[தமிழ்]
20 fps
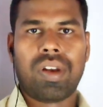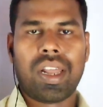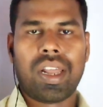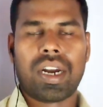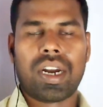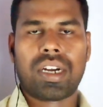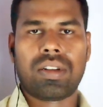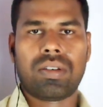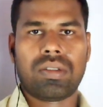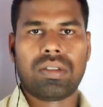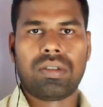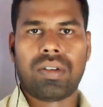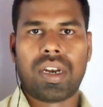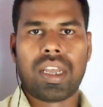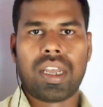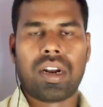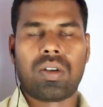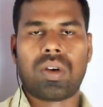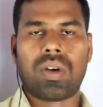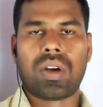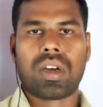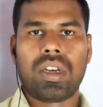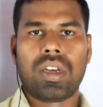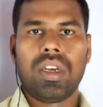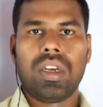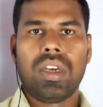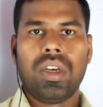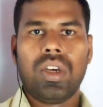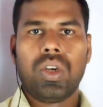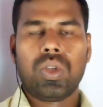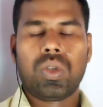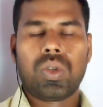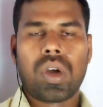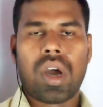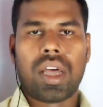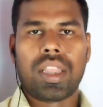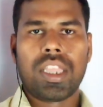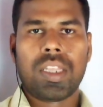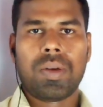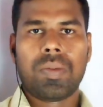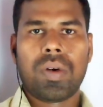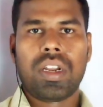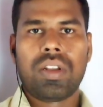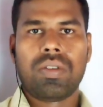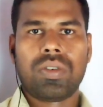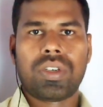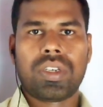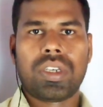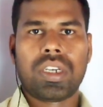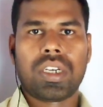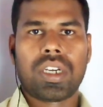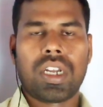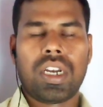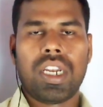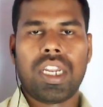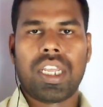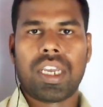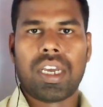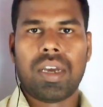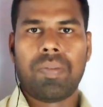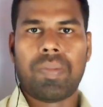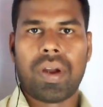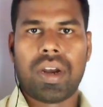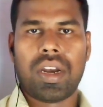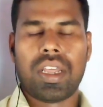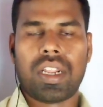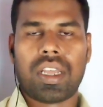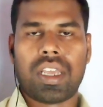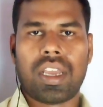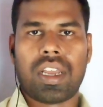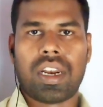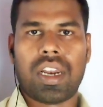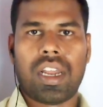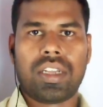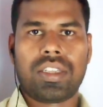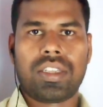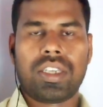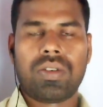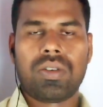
விளையாட்டை வந்து விளையாடுவாங்க ஸோ அந்த மாதிரி விஷயங்கள் நீங்கள் பண்ணியிருக்கீங்களா